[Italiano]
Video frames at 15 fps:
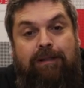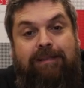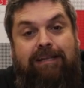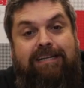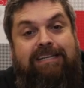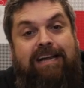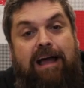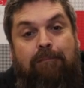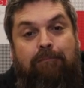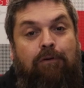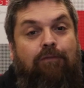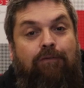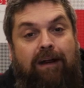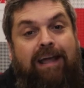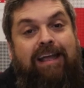
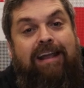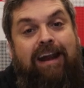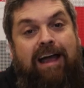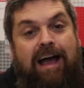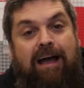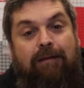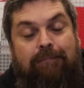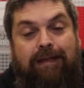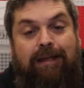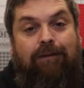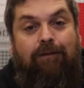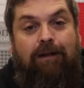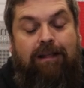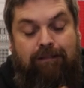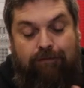l'interscambio fra i rami
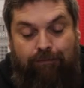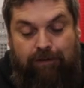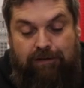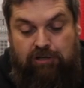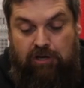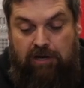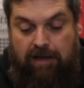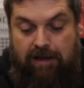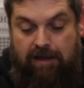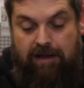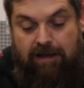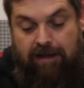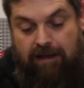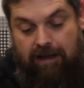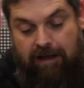non è difficile,
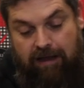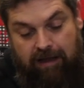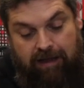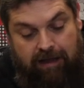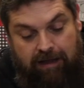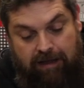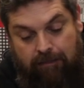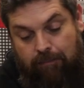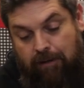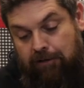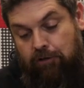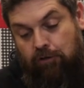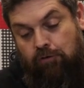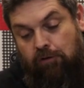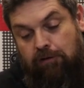eh,
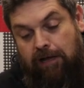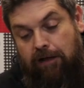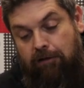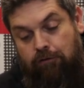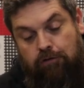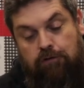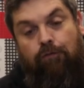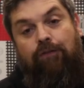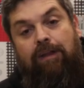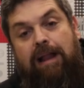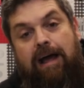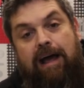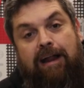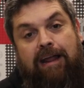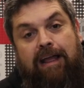basta soltanto
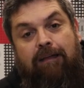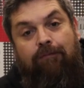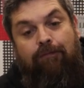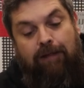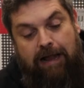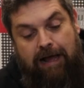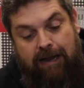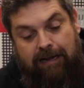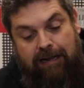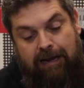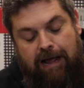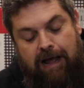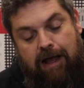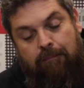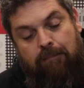sfilare e infilare i
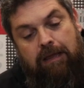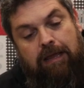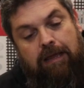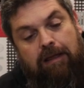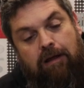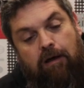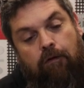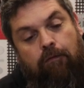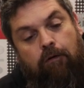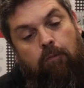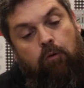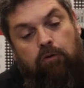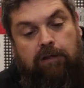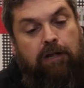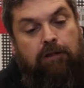rami, ho, ho,
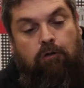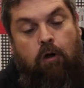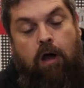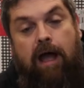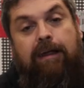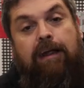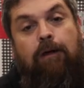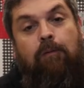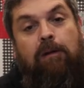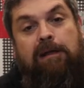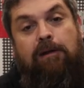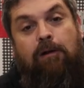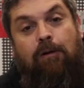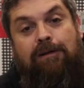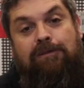montato anche
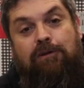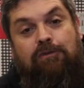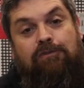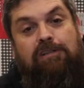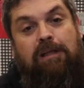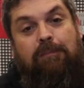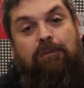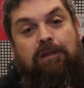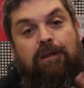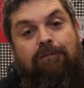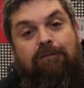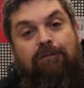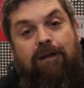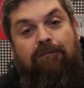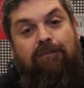quelli rosa, così da
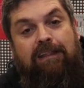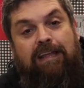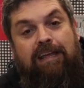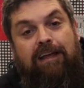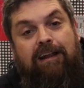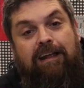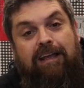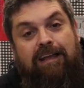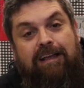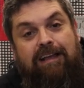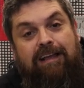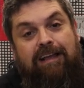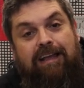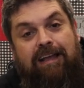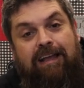potervi far vedere
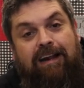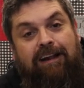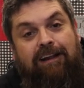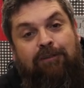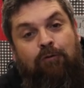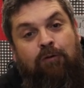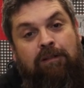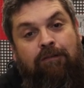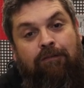eh, le due